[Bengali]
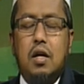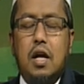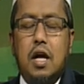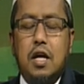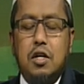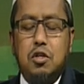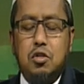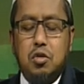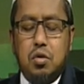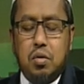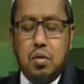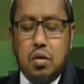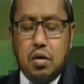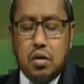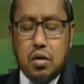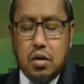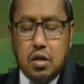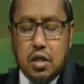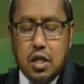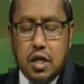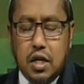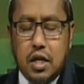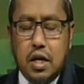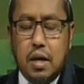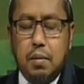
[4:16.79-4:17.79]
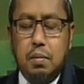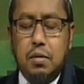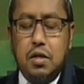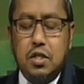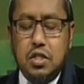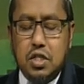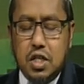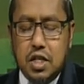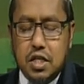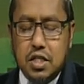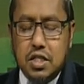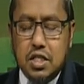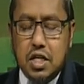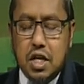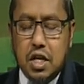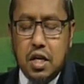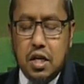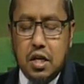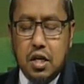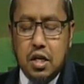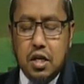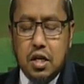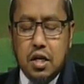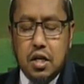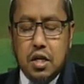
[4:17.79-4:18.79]
একজন থেকে আপনি জেনেছেন
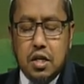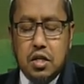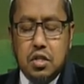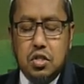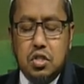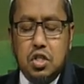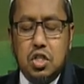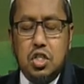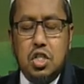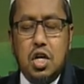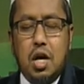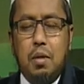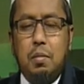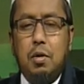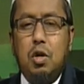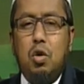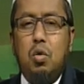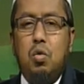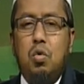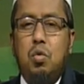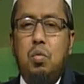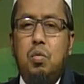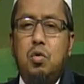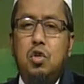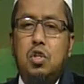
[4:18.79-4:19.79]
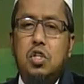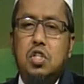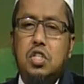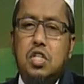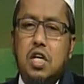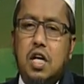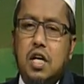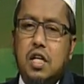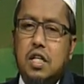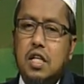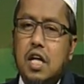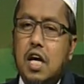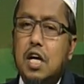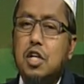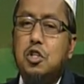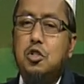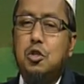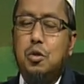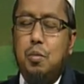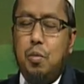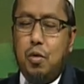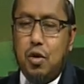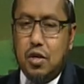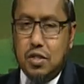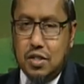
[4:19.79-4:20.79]
যে স্বামীর অনুমতি ছাড়া
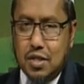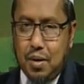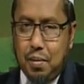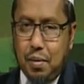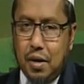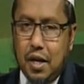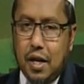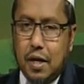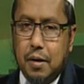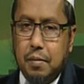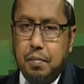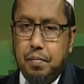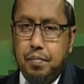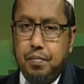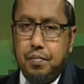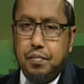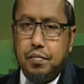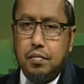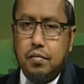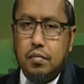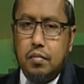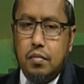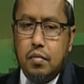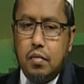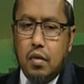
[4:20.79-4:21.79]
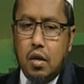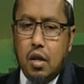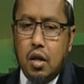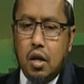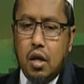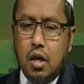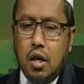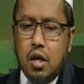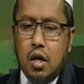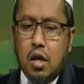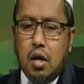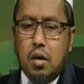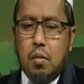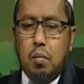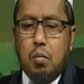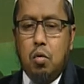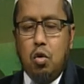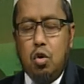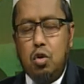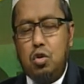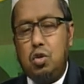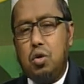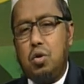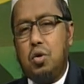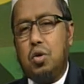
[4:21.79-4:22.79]
তাহাজ্যত পড়া যাবে না
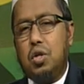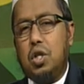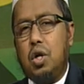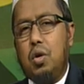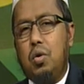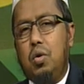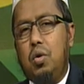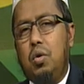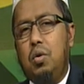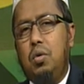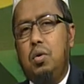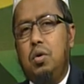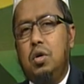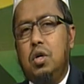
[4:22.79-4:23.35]
মূলত কথা হলো